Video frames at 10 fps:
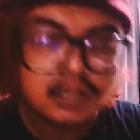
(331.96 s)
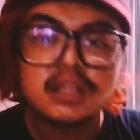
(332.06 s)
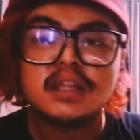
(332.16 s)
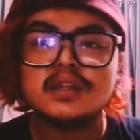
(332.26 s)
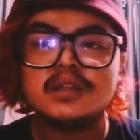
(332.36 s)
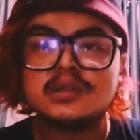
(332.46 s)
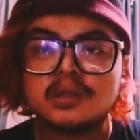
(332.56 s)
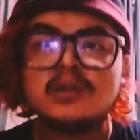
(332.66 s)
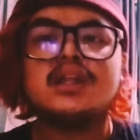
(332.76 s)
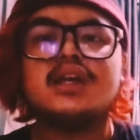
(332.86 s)
jadi
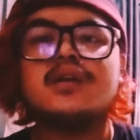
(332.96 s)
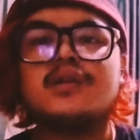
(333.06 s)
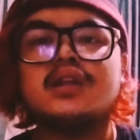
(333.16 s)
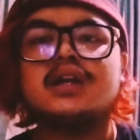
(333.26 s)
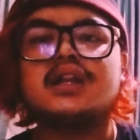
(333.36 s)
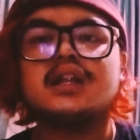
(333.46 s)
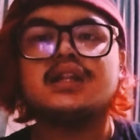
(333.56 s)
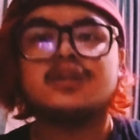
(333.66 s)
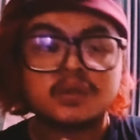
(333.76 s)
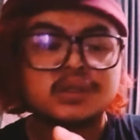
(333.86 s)
tolong deh kalau ada yang kenal
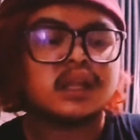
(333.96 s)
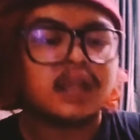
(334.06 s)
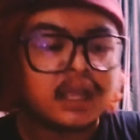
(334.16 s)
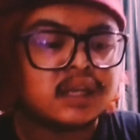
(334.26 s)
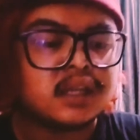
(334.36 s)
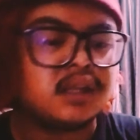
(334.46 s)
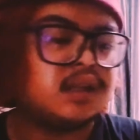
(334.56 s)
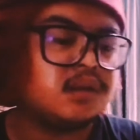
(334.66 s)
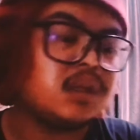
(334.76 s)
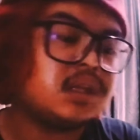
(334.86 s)
tolong tanyain
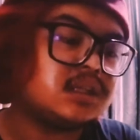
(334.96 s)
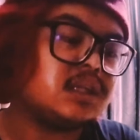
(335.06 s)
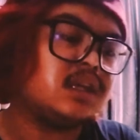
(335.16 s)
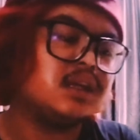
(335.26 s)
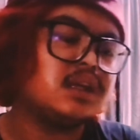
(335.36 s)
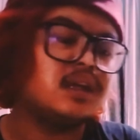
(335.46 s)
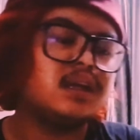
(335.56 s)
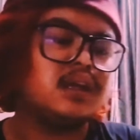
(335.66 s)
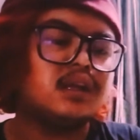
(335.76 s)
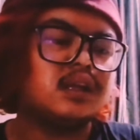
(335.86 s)
itu aja sih
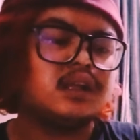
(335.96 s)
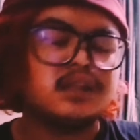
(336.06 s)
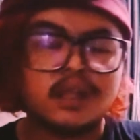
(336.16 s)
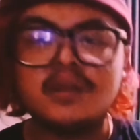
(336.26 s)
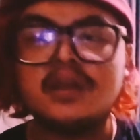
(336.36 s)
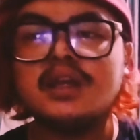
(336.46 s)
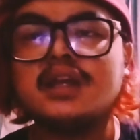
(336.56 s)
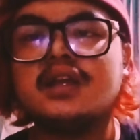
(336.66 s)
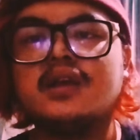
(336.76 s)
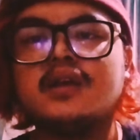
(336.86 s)
thank you
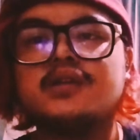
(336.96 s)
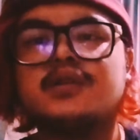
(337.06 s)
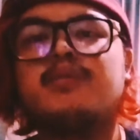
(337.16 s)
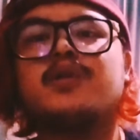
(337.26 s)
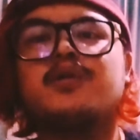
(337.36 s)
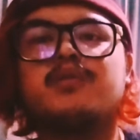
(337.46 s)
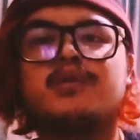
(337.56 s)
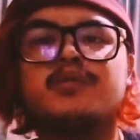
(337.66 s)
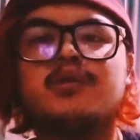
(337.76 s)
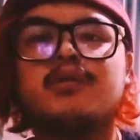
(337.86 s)
ya. assalamualaikum
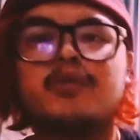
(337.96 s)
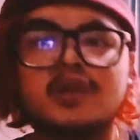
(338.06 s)
warahmatullahi